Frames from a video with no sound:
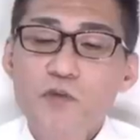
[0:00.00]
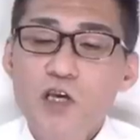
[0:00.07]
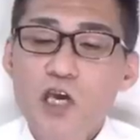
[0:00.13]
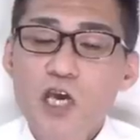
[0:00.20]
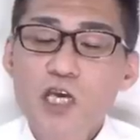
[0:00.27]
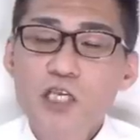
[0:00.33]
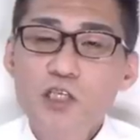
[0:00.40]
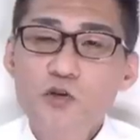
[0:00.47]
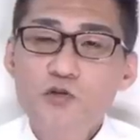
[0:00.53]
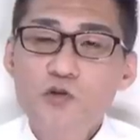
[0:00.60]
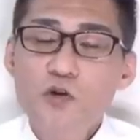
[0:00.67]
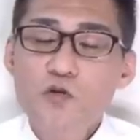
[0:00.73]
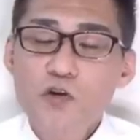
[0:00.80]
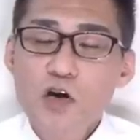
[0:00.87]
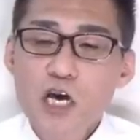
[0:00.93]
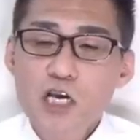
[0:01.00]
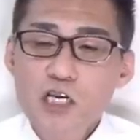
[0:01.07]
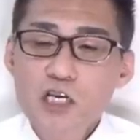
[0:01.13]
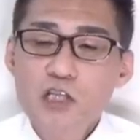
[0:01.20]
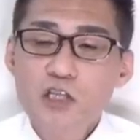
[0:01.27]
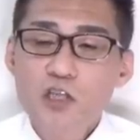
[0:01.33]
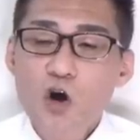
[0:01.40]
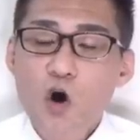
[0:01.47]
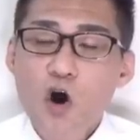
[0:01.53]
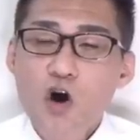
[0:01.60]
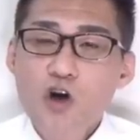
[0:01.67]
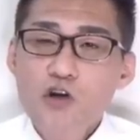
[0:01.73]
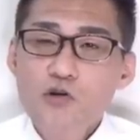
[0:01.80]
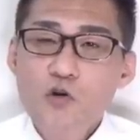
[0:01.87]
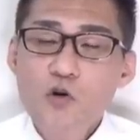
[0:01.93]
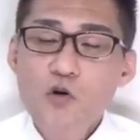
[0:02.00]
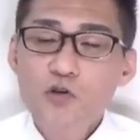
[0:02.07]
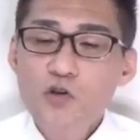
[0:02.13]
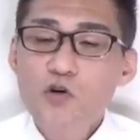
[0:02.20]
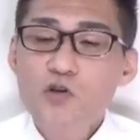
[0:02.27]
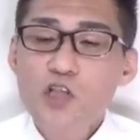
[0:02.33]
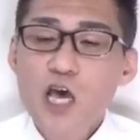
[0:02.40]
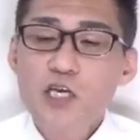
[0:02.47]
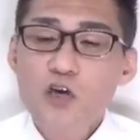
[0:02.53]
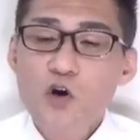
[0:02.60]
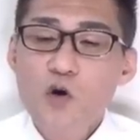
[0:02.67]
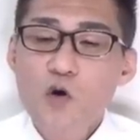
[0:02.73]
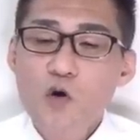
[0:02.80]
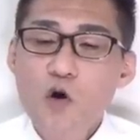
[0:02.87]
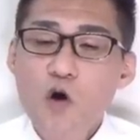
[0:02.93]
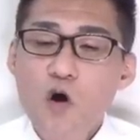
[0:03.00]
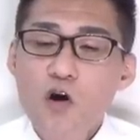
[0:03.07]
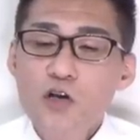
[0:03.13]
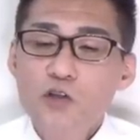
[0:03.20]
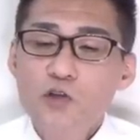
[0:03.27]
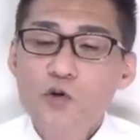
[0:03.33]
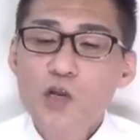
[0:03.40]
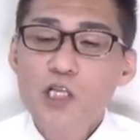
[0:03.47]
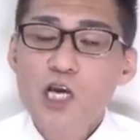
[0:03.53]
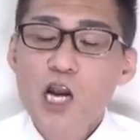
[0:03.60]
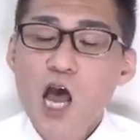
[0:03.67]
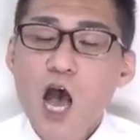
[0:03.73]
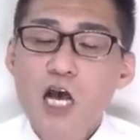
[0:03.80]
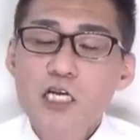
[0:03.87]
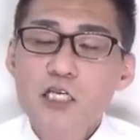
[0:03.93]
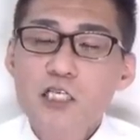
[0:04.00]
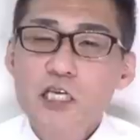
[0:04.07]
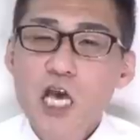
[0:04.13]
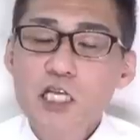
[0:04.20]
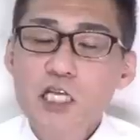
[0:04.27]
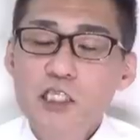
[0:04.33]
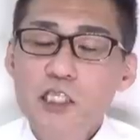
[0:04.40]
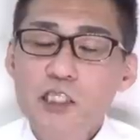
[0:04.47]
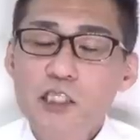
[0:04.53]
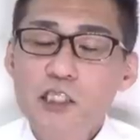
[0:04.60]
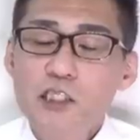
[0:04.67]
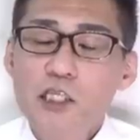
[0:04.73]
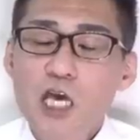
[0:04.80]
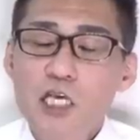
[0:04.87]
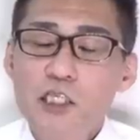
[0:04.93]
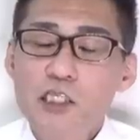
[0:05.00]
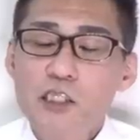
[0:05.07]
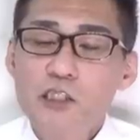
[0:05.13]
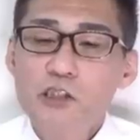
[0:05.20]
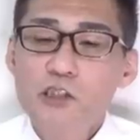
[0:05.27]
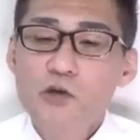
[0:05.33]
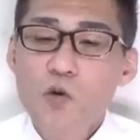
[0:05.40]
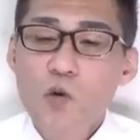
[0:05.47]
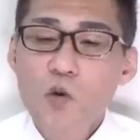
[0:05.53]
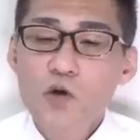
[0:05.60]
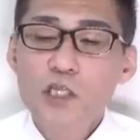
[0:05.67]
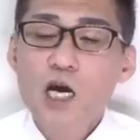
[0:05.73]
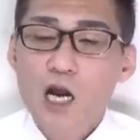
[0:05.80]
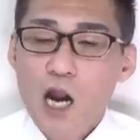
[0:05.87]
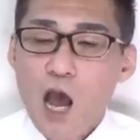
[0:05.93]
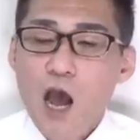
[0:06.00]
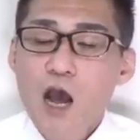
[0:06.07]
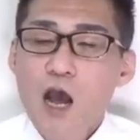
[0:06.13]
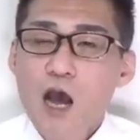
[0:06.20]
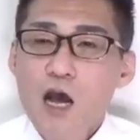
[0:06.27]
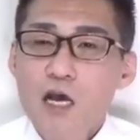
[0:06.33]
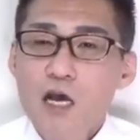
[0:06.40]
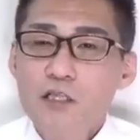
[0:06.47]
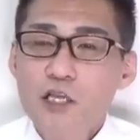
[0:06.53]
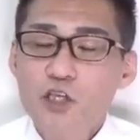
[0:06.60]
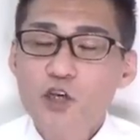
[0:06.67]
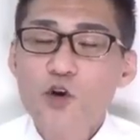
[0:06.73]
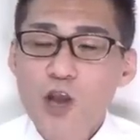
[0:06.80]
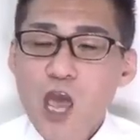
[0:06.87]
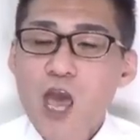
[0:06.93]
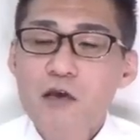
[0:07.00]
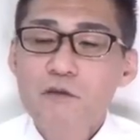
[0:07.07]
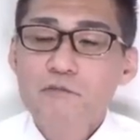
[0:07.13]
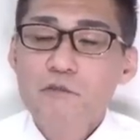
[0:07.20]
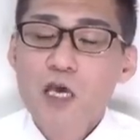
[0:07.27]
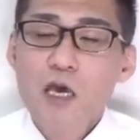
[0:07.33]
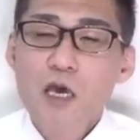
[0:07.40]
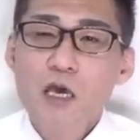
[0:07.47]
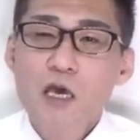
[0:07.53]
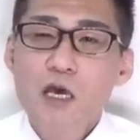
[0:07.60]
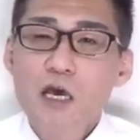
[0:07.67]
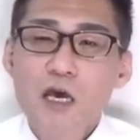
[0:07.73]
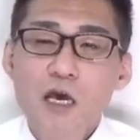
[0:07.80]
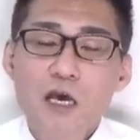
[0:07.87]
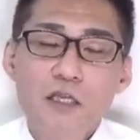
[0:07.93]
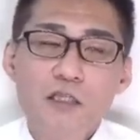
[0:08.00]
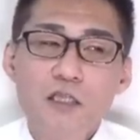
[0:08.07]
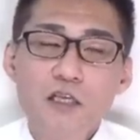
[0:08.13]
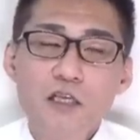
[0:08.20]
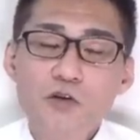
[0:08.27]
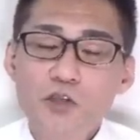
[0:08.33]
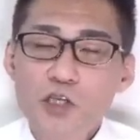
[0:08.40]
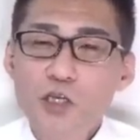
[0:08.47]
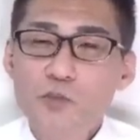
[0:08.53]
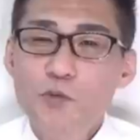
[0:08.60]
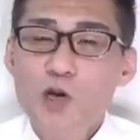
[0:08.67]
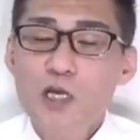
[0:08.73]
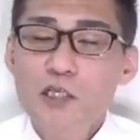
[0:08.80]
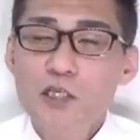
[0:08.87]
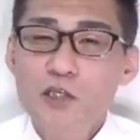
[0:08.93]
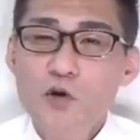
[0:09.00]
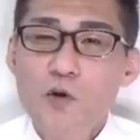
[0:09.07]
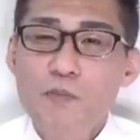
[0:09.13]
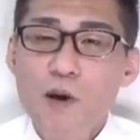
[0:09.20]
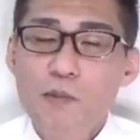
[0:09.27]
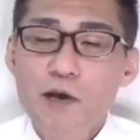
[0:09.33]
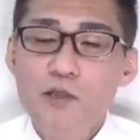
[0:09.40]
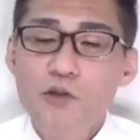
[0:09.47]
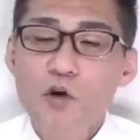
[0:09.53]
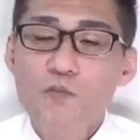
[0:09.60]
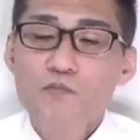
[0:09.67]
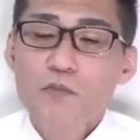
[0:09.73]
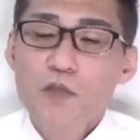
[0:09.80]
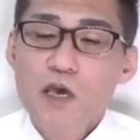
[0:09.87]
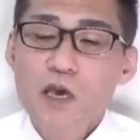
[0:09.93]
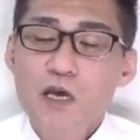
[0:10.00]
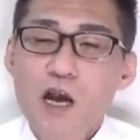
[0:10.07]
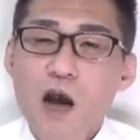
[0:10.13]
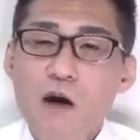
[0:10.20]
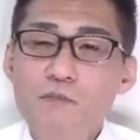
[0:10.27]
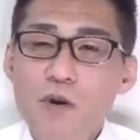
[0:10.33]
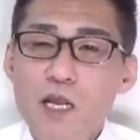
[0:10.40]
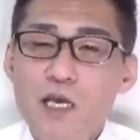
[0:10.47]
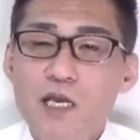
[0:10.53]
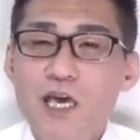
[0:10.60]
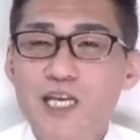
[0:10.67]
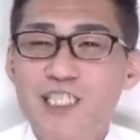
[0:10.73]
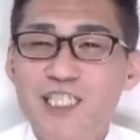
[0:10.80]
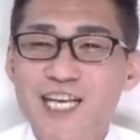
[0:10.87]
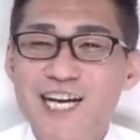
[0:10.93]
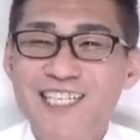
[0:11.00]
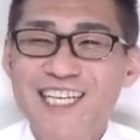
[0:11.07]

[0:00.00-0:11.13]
現職国会議員と、高等代表を取れたら、検察、警察、大手柄でしょうね。えー、ニュースにもなんでしょう、ババンと、えー、頑張れ刑事さん。